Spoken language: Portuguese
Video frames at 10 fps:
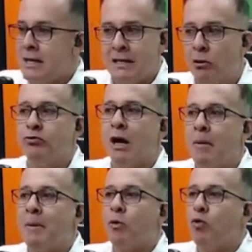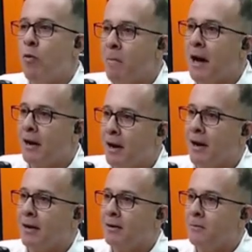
Não dá para comparar